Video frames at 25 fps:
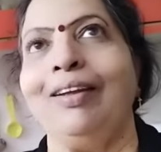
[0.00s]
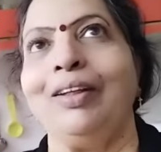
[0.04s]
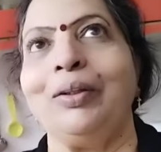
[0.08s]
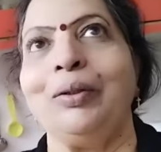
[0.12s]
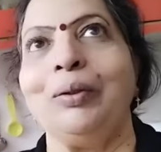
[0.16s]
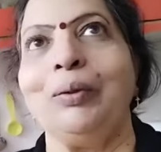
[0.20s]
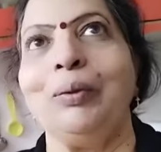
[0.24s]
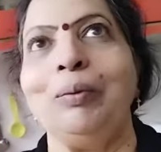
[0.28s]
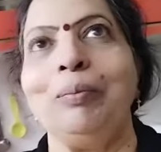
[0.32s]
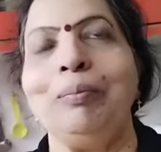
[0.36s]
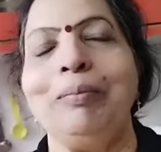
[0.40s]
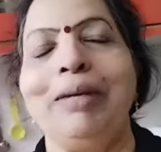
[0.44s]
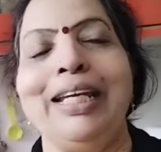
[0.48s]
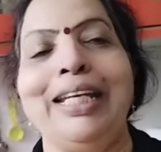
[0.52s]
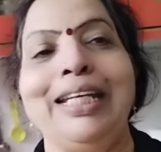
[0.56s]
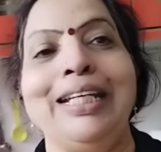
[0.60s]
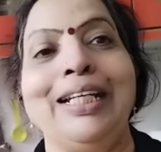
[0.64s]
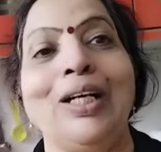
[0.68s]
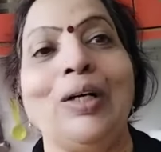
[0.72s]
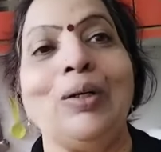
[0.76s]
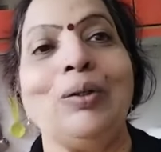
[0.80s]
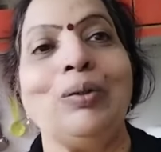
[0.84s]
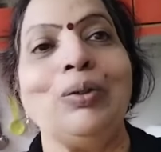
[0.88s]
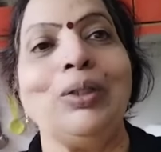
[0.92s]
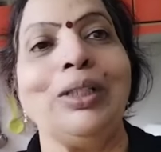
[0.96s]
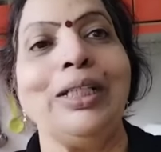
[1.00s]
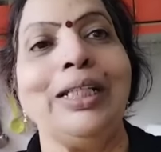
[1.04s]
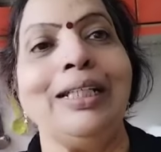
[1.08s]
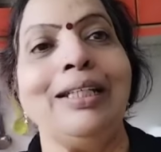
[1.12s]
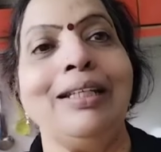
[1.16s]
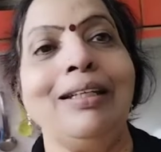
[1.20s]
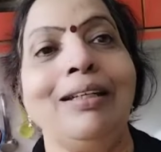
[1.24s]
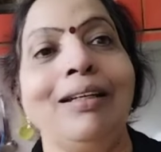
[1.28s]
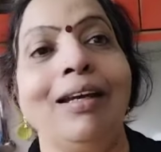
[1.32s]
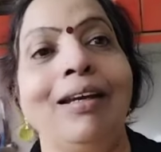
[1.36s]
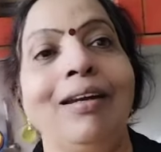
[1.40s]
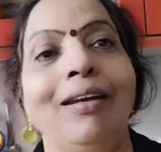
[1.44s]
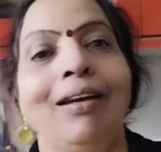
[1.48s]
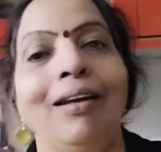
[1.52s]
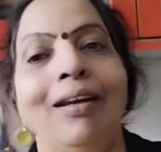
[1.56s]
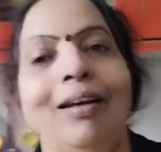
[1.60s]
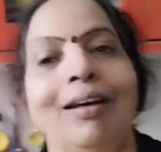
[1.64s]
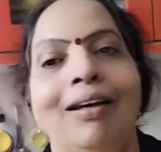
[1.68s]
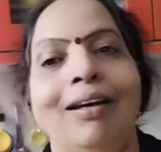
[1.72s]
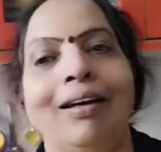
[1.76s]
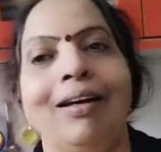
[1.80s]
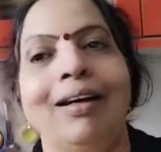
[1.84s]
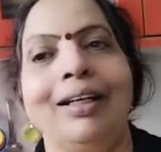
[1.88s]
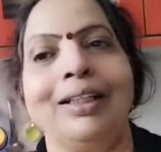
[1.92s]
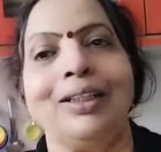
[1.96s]
तो मैं ये कहूँगी कि
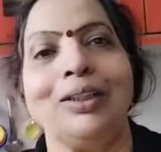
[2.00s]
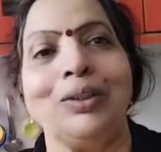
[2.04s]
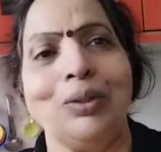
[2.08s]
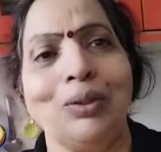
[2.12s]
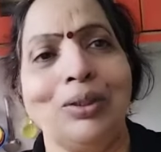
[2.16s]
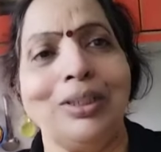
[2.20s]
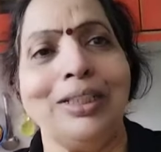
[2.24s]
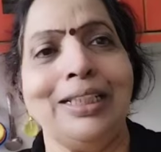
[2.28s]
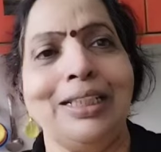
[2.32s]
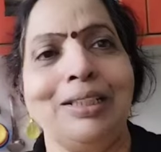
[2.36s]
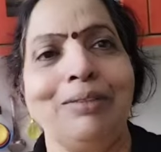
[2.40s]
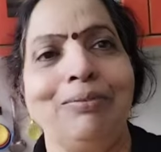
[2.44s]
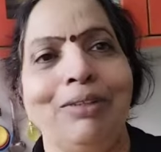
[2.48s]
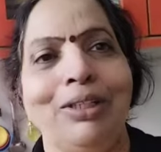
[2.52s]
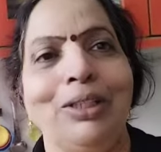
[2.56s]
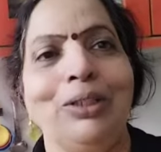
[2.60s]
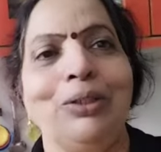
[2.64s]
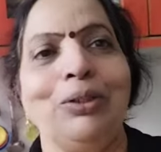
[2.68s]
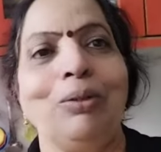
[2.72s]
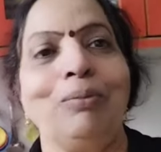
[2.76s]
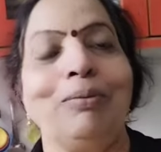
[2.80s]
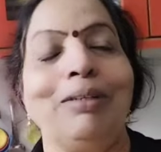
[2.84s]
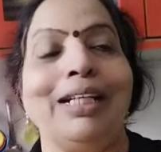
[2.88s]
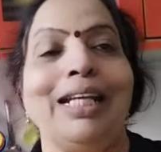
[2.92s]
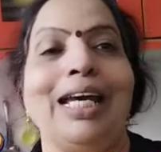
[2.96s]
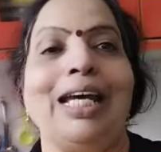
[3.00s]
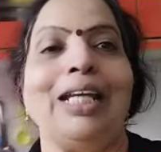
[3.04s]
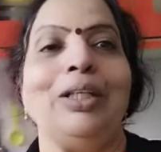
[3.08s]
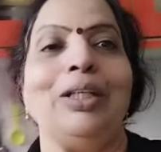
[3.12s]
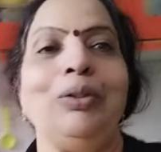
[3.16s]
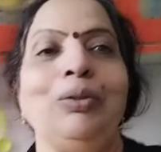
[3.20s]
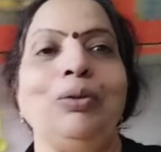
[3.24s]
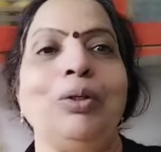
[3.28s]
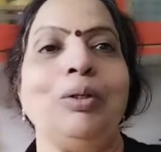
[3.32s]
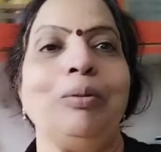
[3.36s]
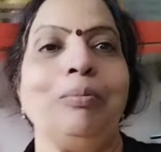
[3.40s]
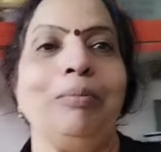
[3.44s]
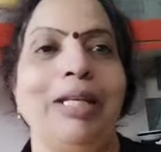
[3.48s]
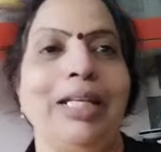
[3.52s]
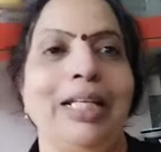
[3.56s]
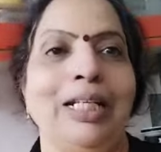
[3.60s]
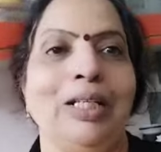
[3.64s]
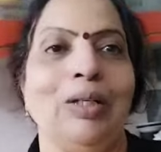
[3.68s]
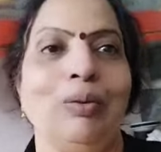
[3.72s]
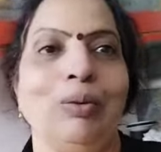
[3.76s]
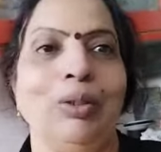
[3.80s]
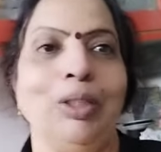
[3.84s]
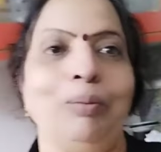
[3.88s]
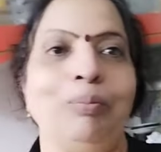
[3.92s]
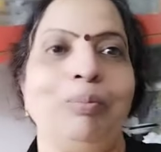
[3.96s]
छोटी सी वीडियो बना रही हूँ और मैं ये
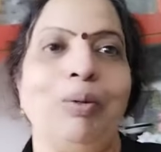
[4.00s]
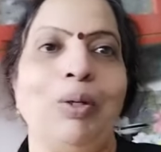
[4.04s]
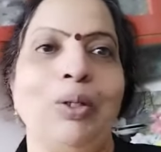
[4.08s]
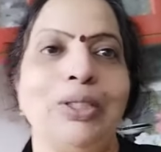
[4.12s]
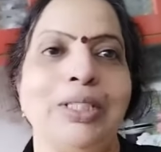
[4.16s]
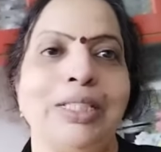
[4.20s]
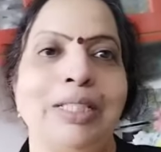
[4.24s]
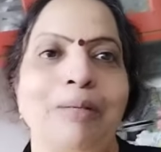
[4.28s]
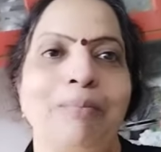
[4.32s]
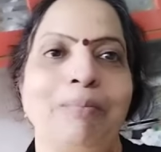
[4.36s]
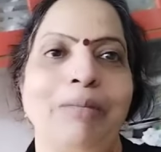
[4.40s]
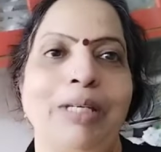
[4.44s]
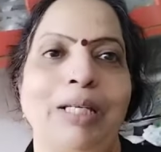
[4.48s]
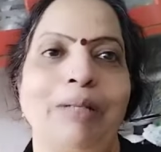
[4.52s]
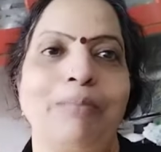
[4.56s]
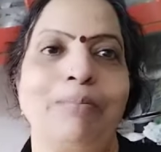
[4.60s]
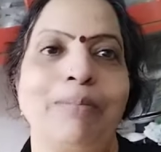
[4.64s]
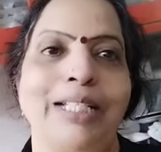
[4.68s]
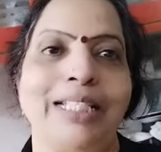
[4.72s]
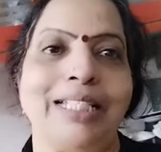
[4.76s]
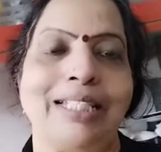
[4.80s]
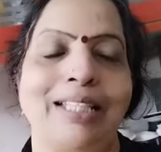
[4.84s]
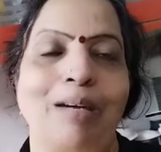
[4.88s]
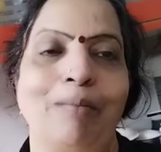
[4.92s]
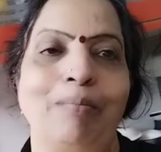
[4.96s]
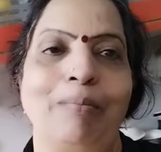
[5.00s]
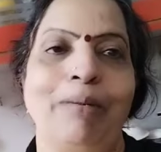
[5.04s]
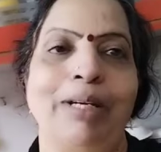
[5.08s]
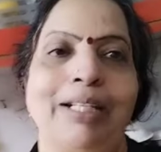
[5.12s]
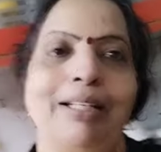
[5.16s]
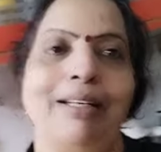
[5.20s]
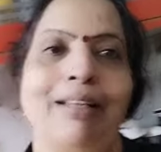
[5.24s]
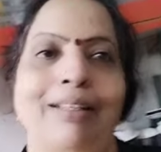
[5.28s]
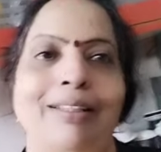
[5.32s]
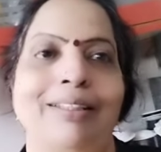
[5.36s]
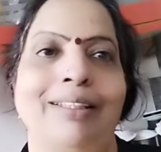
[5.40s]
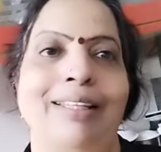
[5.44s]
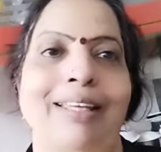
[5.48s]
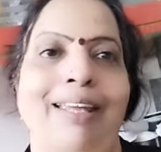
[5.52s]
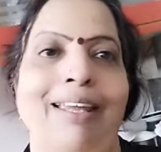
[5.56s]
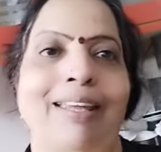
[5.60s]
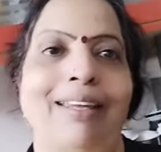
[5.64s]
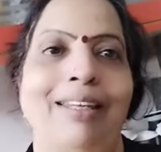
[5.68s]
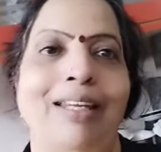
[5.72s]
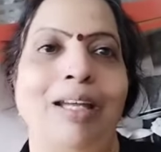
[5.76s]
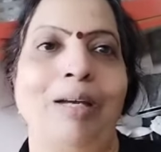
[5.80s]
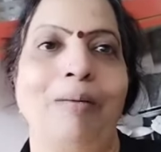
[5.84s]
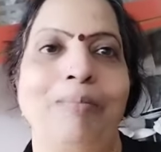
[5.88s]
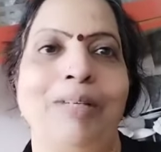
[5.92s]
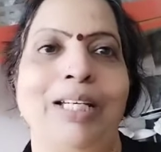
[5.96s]
कहूँगी बहुत से मेरे पास कमेंट आते हैं
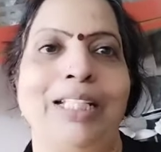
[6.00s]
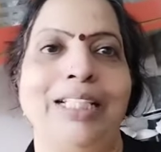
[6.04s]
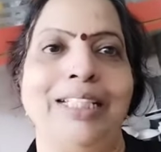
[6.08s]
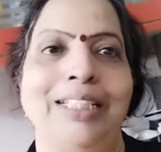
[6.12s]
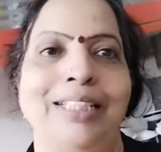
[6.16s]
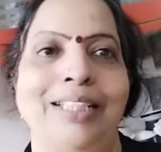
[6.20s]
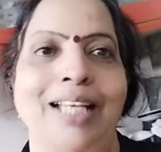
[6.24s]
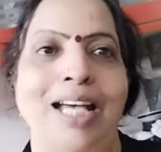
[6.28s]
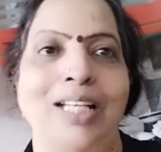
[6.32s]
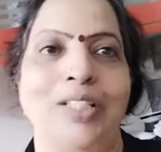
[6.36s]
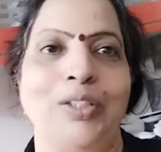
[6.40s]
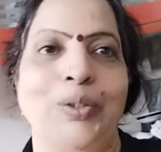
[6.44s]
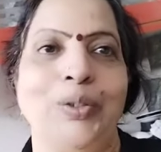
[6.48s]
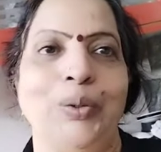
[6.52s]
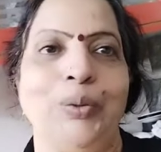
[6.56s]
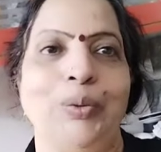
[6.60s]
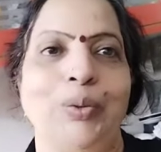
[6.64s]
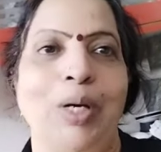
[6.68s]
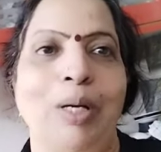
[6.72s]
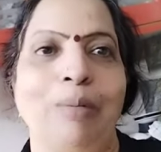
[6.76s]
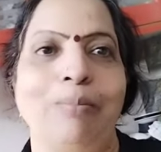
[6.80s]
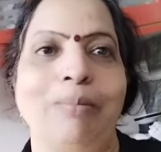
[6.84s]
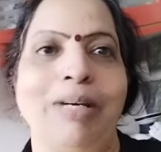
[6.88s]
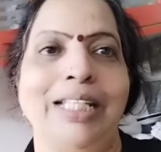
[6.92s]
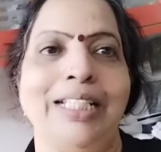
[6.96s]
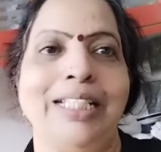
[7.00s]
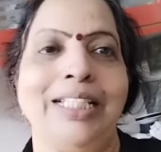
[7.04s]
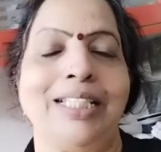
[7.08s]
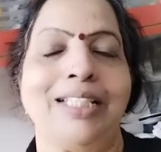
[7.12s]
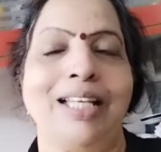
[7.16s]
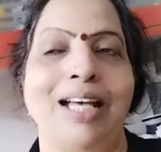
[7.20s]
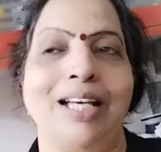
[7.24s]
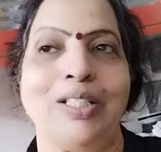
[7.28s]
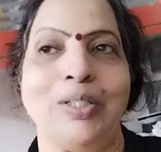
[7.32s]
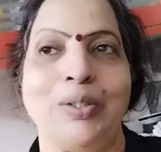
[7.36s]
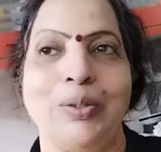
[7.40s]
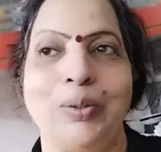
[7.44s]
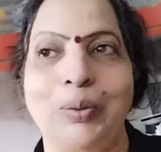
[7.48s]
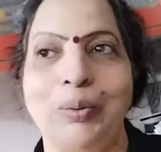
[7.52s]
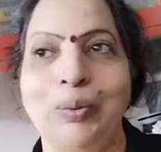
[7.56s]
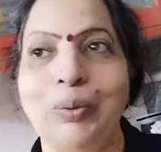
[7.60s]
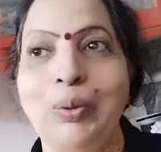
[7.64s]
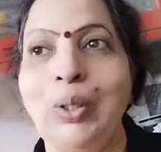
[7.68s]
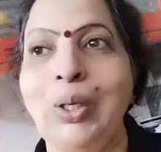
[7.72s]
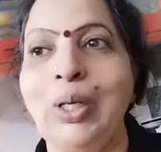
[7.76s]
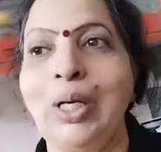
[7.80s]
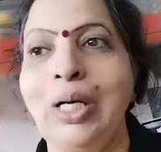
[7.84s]
कि हमारी सास यूँ हमारी सास यूँ